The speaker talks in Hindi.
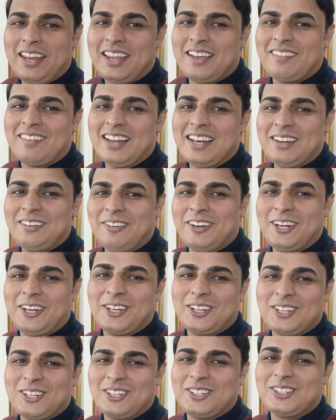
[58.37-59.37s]
ये वाली
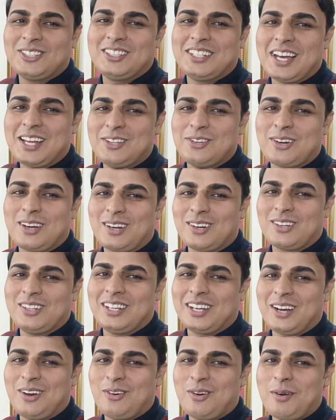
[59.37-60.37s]
वीडियो जो उस जादूगर को
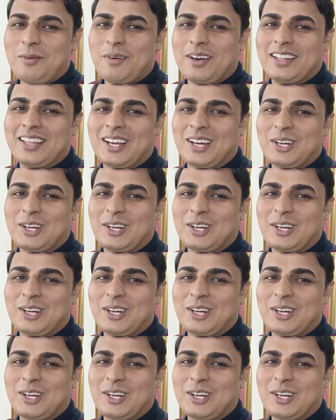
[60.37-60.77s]
दिखाऊंगा मैं